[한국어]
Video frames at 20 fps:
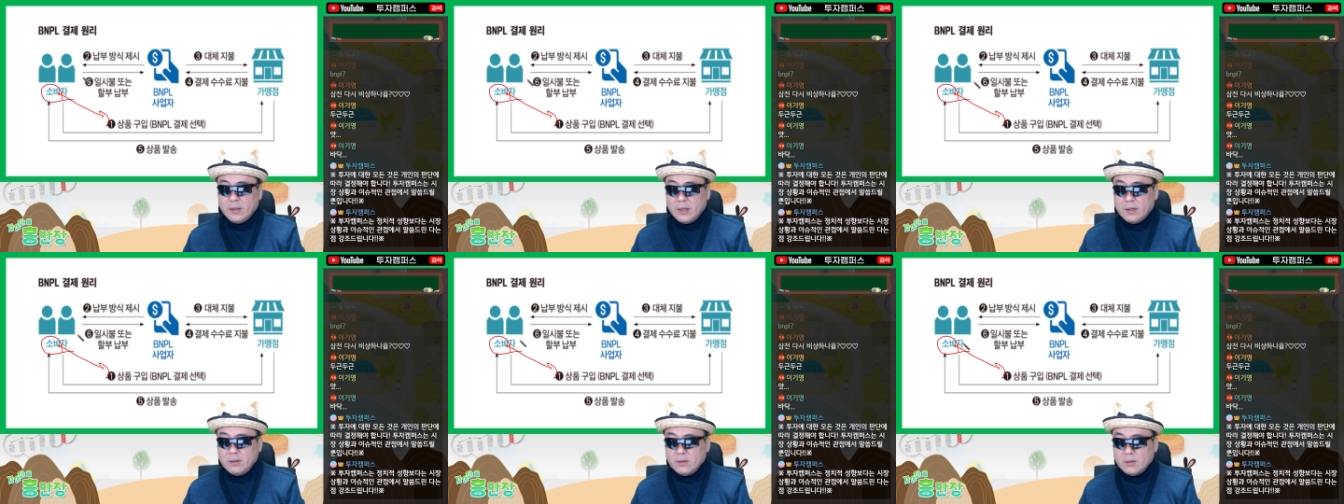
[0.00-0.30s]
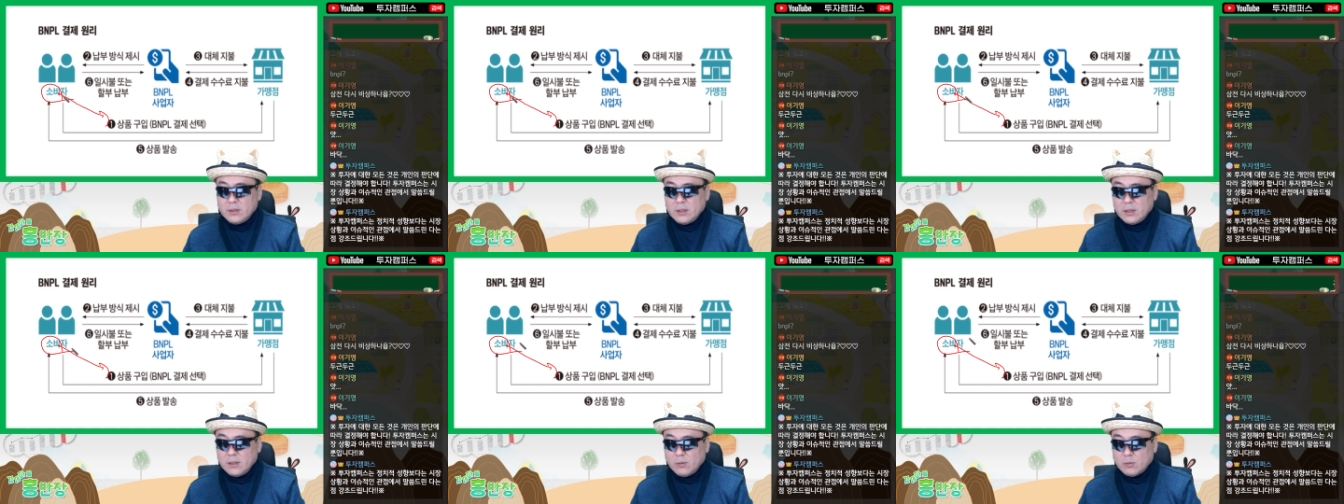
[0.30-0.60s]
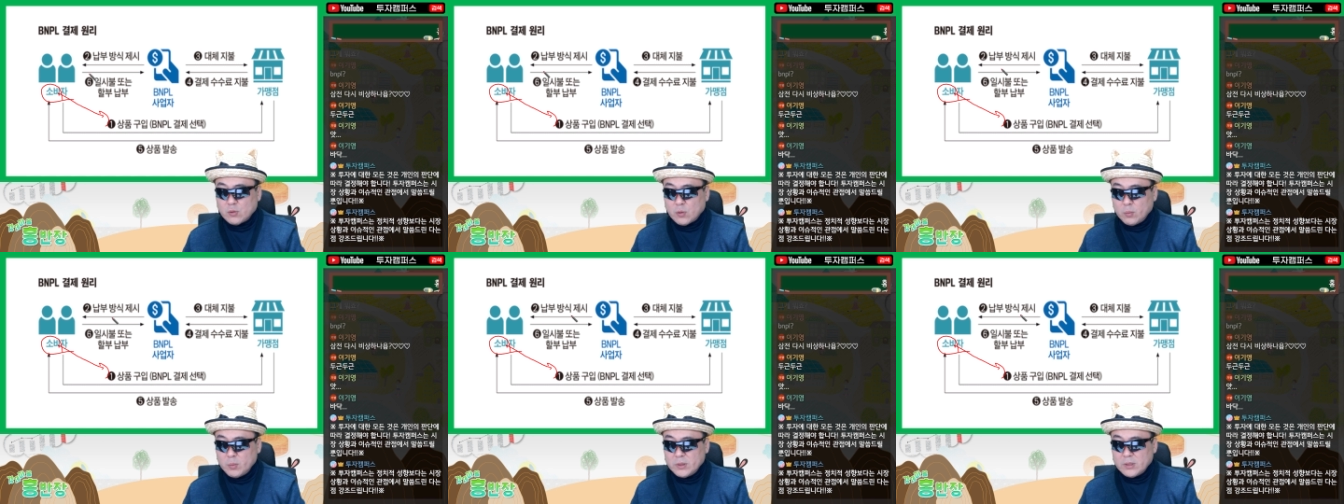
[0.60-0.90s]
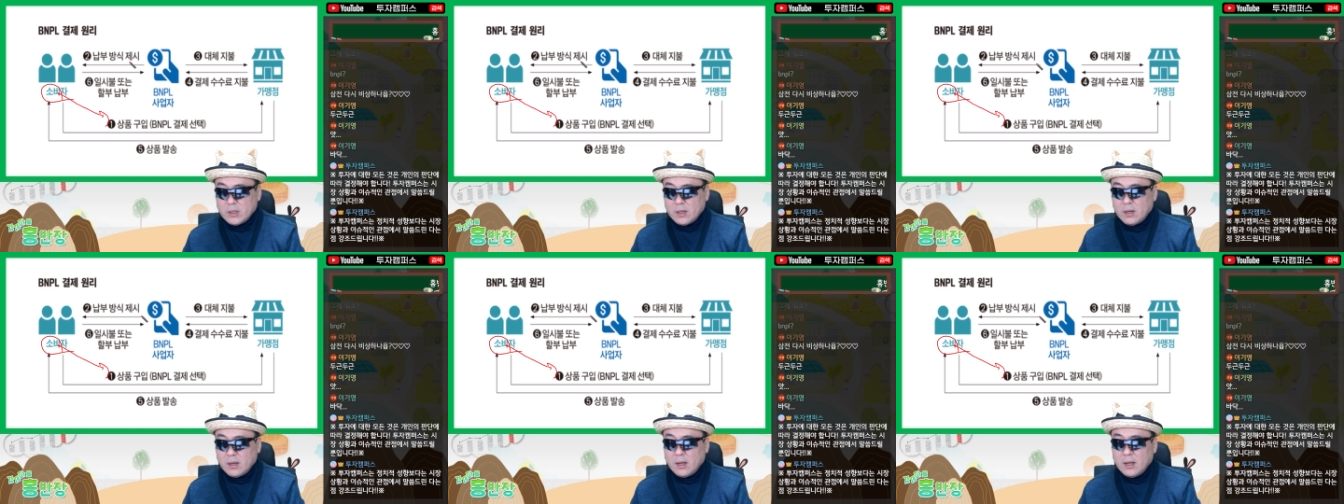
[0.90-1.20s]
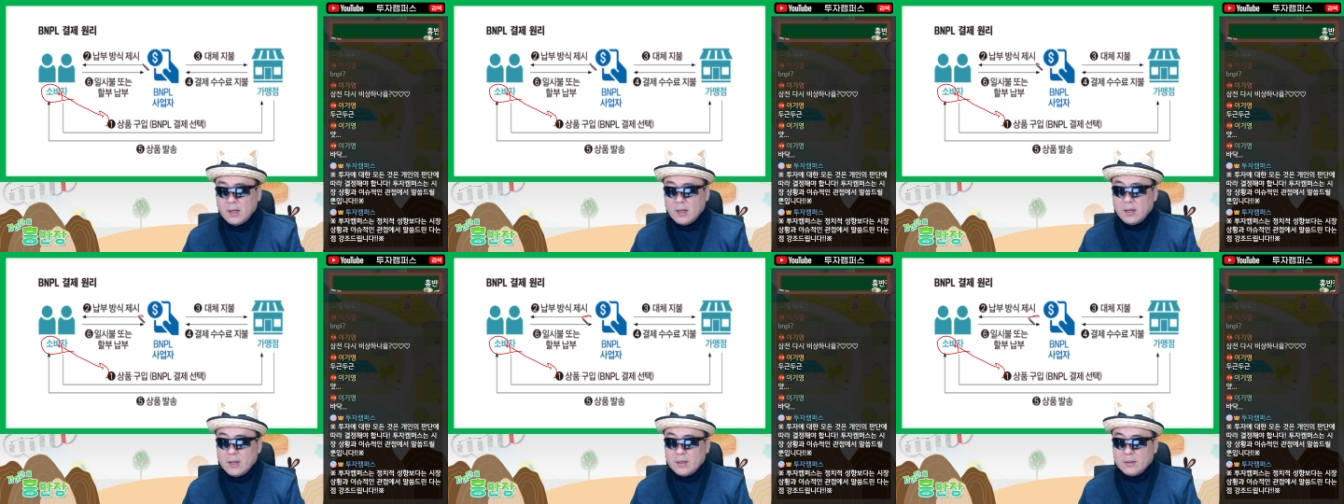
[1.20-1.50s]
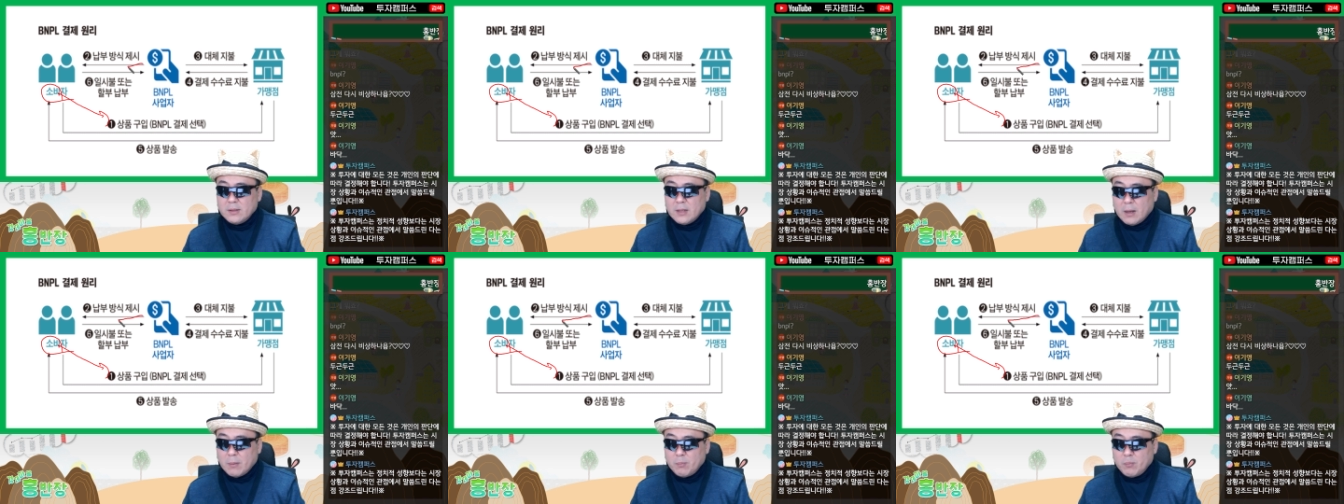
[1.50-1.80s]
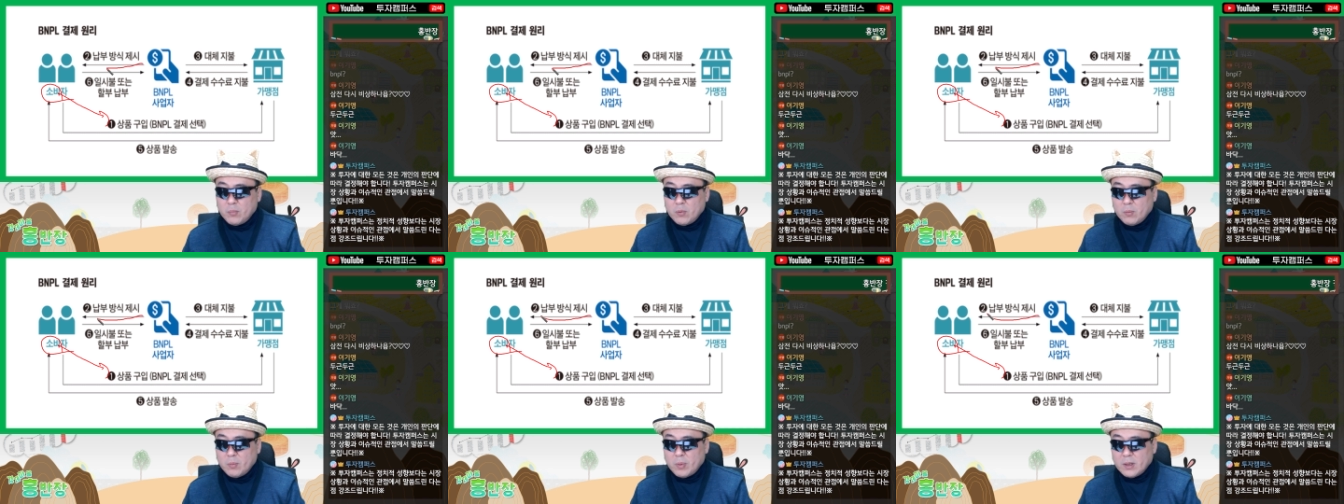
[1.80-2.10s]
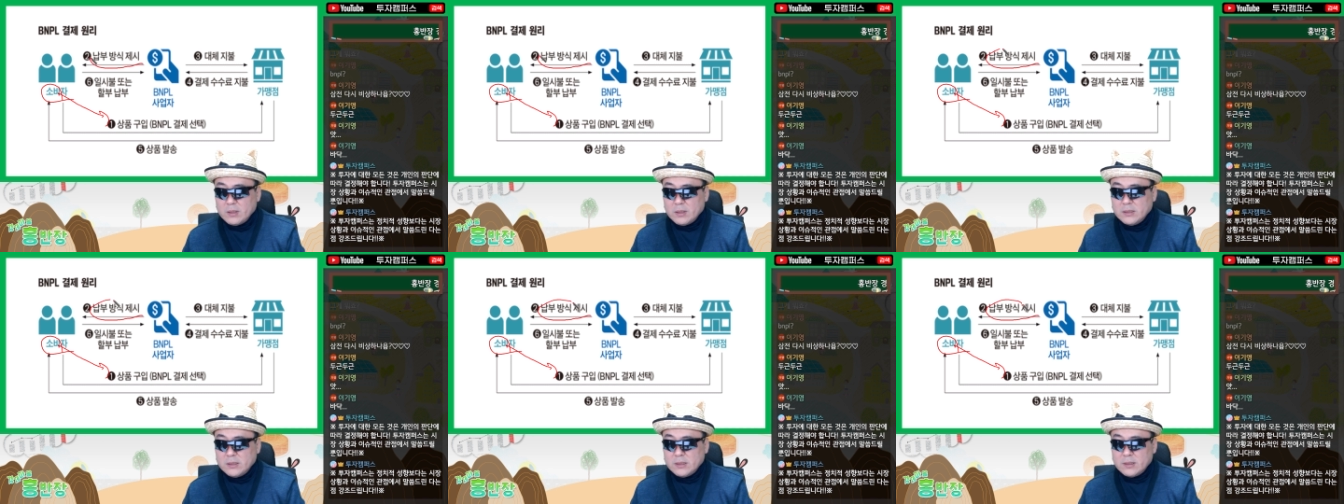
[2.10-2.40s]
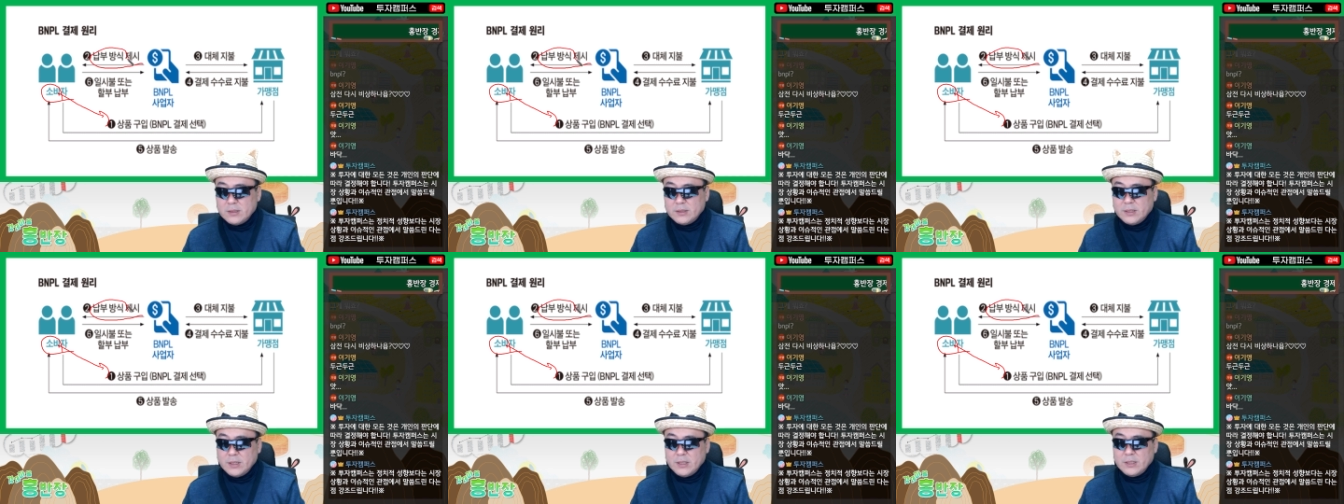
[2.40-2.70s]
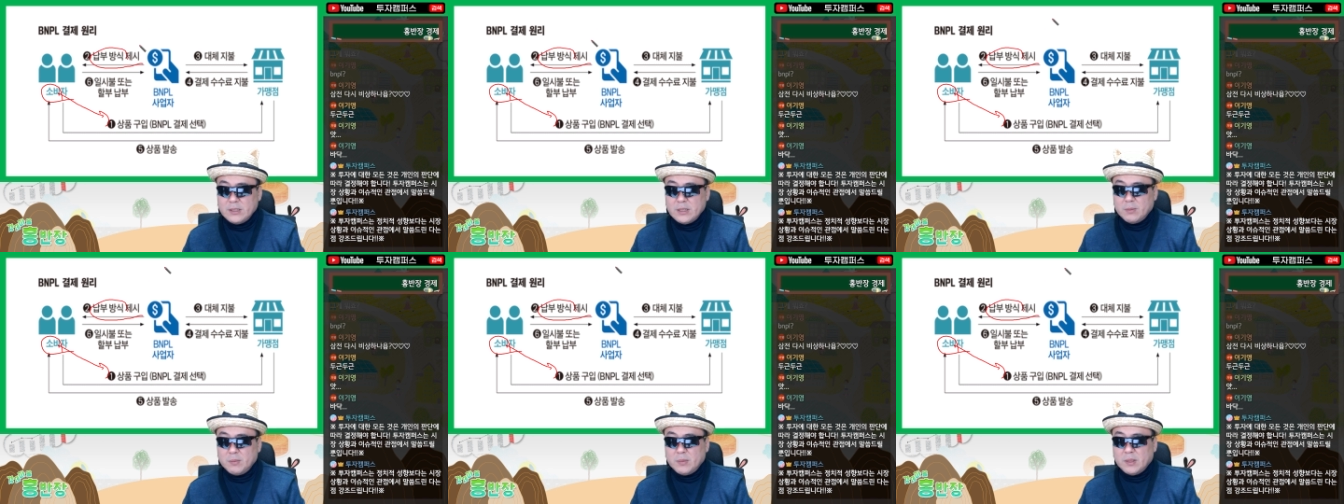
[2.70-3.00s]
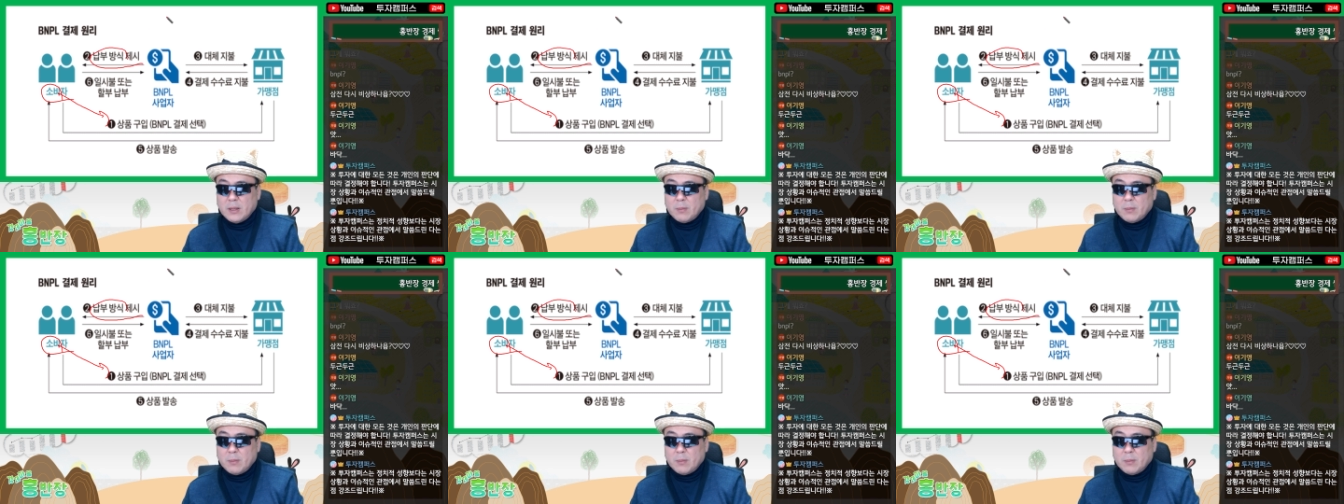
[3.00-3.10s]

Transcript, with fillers: 얘는 어떻게 됩니까? 소비자가 납부 방식을 제시합니다.